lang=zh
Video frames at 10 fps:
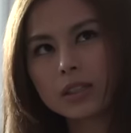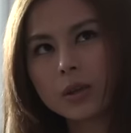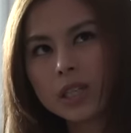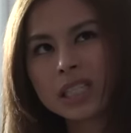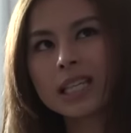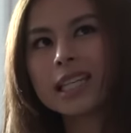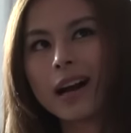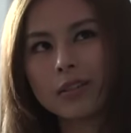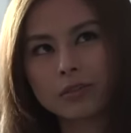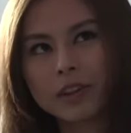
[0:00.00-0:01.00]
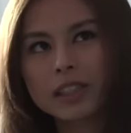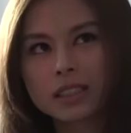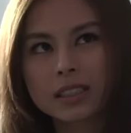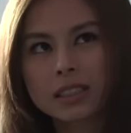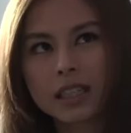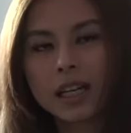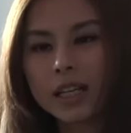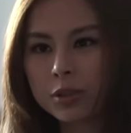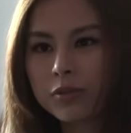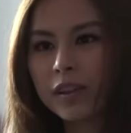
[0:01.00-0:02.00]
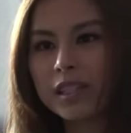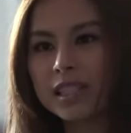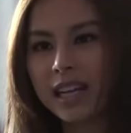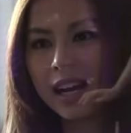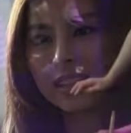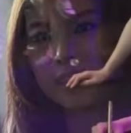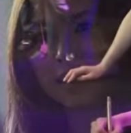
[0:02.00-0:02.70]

有一些养分可以去分享了，